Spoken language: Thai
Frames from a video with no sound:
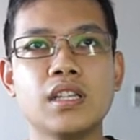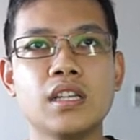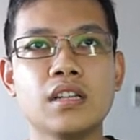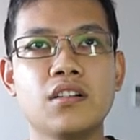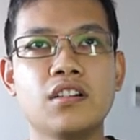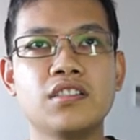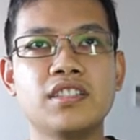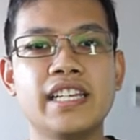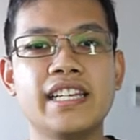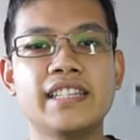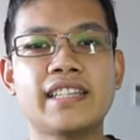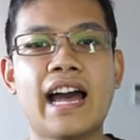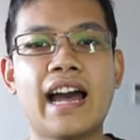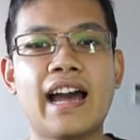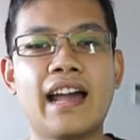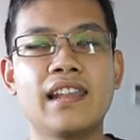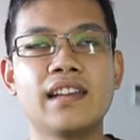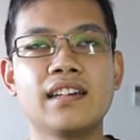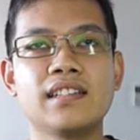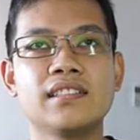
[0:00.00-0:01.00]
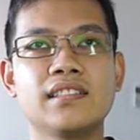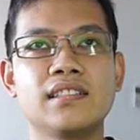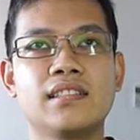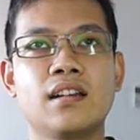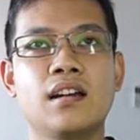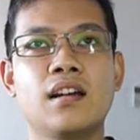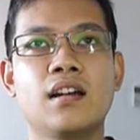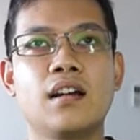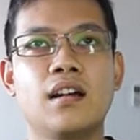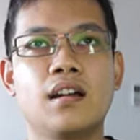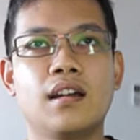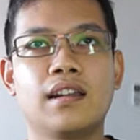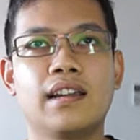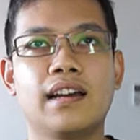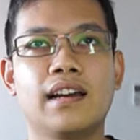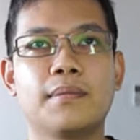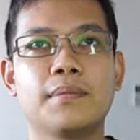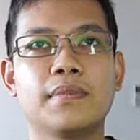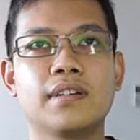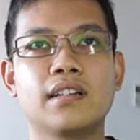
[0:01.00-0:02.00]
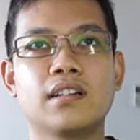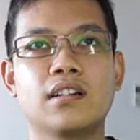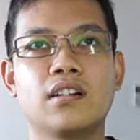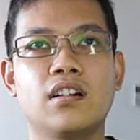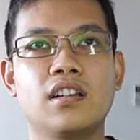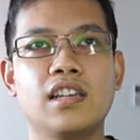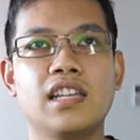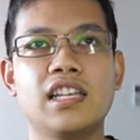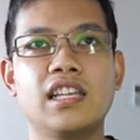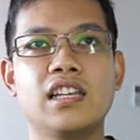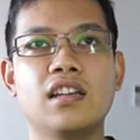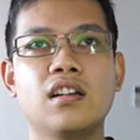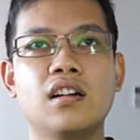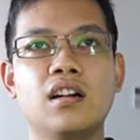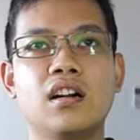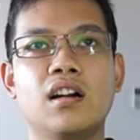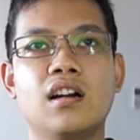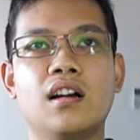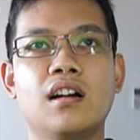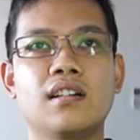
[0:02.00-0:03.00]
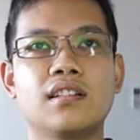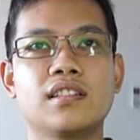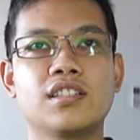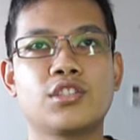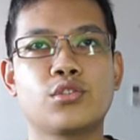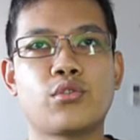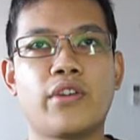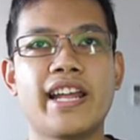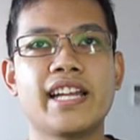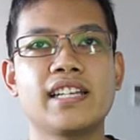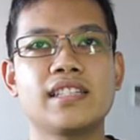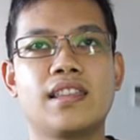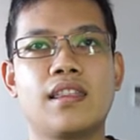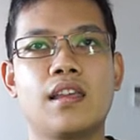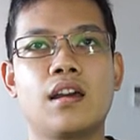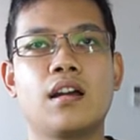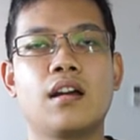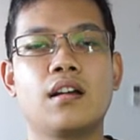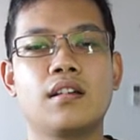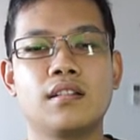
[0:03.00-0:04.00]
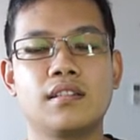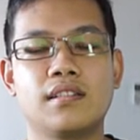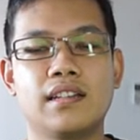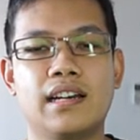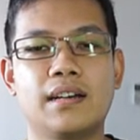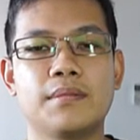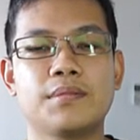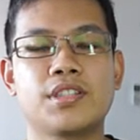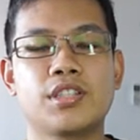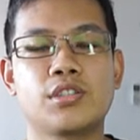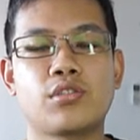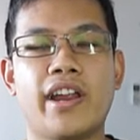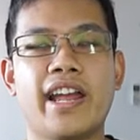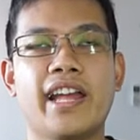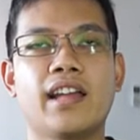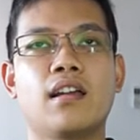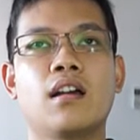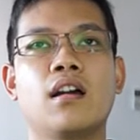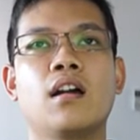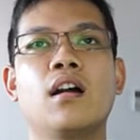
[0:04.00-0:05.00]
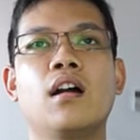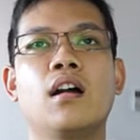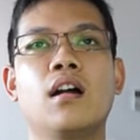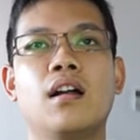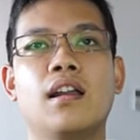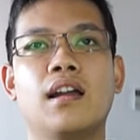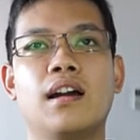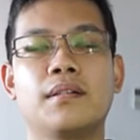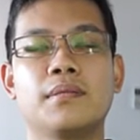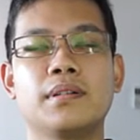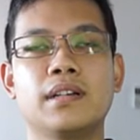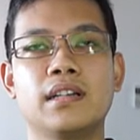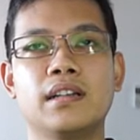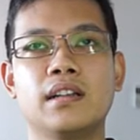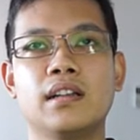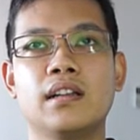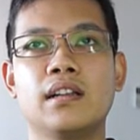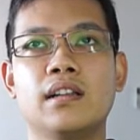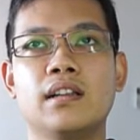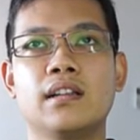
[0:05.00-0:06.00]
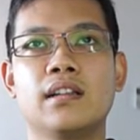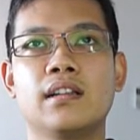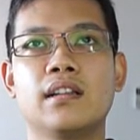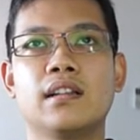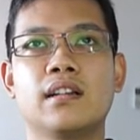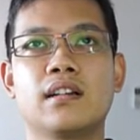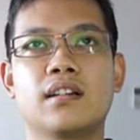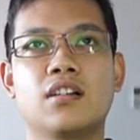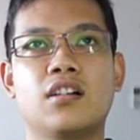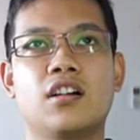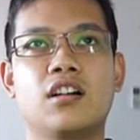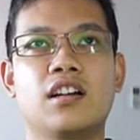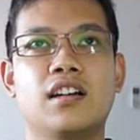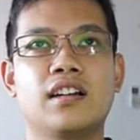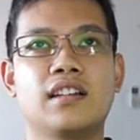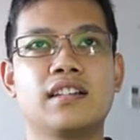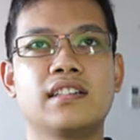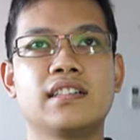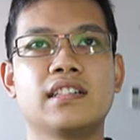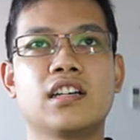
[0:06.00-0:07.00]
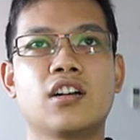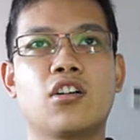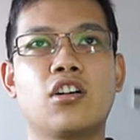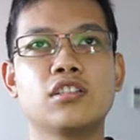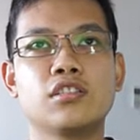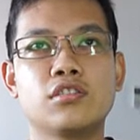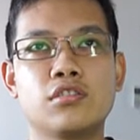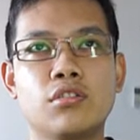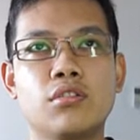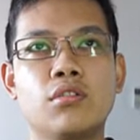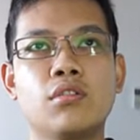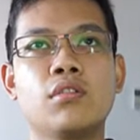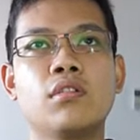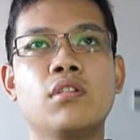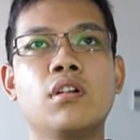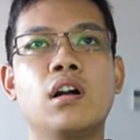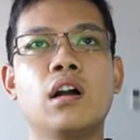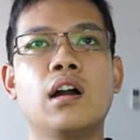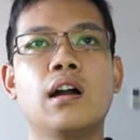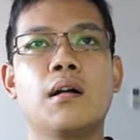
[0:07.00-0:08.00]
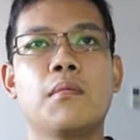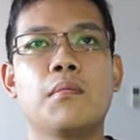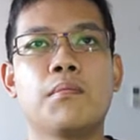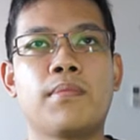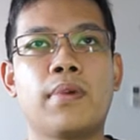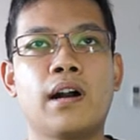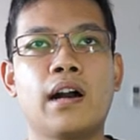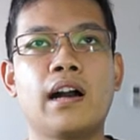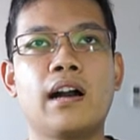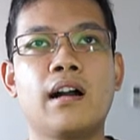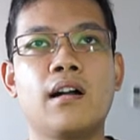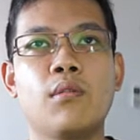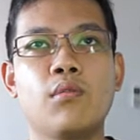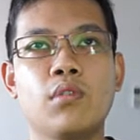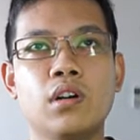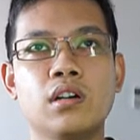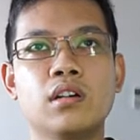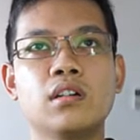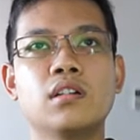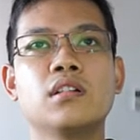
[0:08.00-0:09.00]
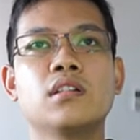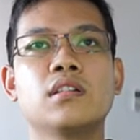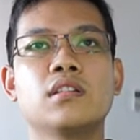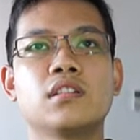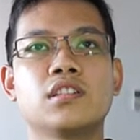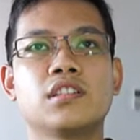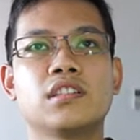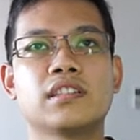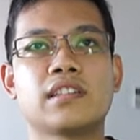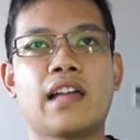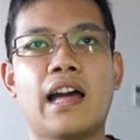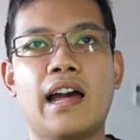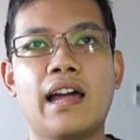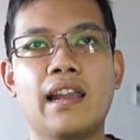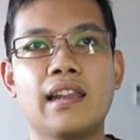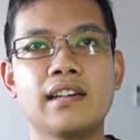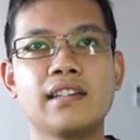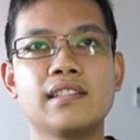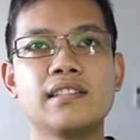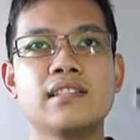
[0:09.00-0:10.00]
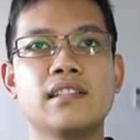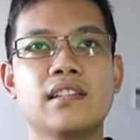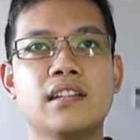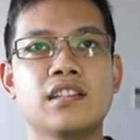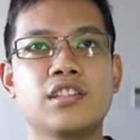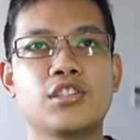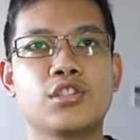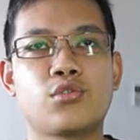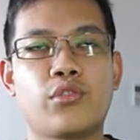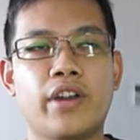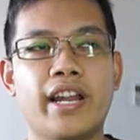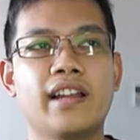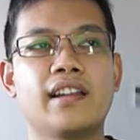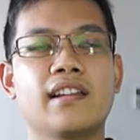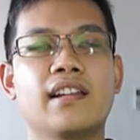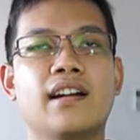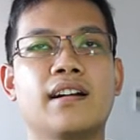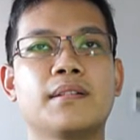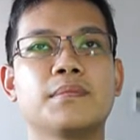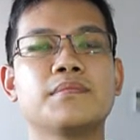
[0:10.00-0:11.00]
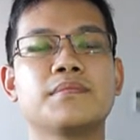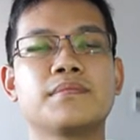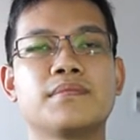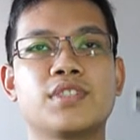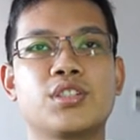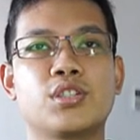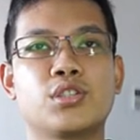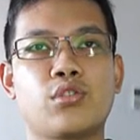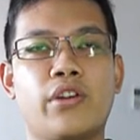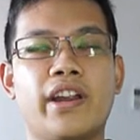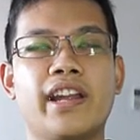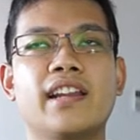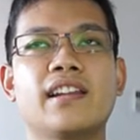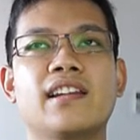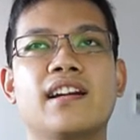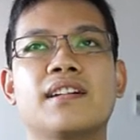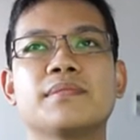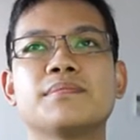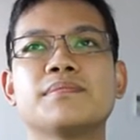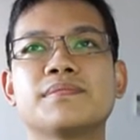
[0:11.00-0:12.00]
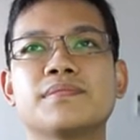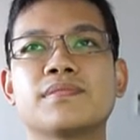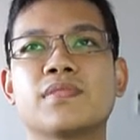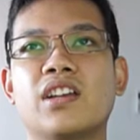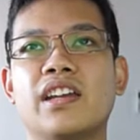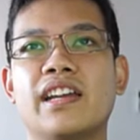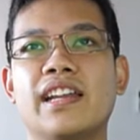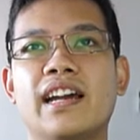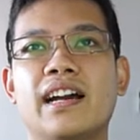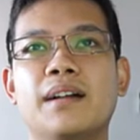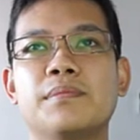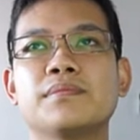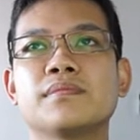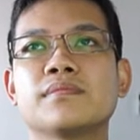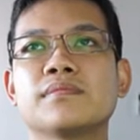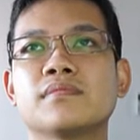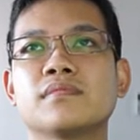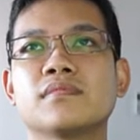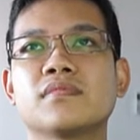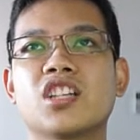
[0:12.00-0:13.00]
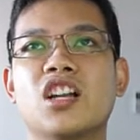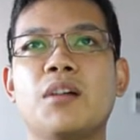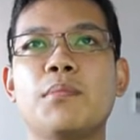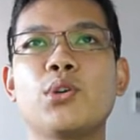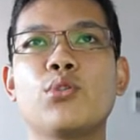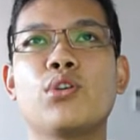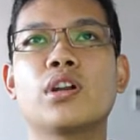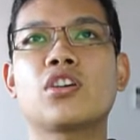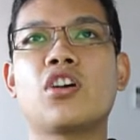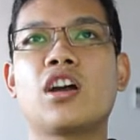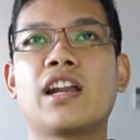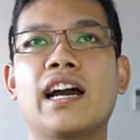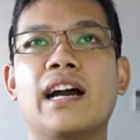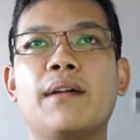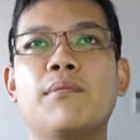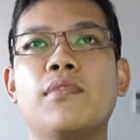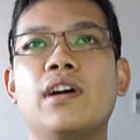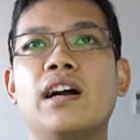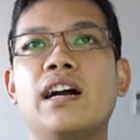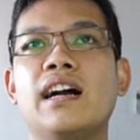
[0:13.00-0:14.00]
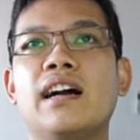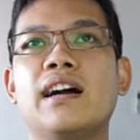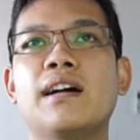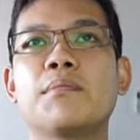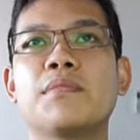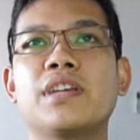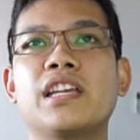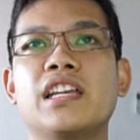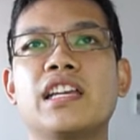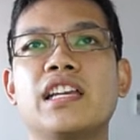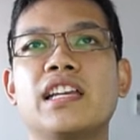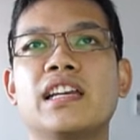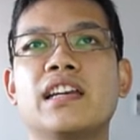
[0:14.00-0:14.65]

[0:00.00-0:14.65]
ข้อ C talent นะครับข้อ D ก็ strength นะครับ strength นะครับก็ control power talent strength นะครับ strength นะครับโอเคนะครับก็มาดูกันก่อนนะครับ ว่ามี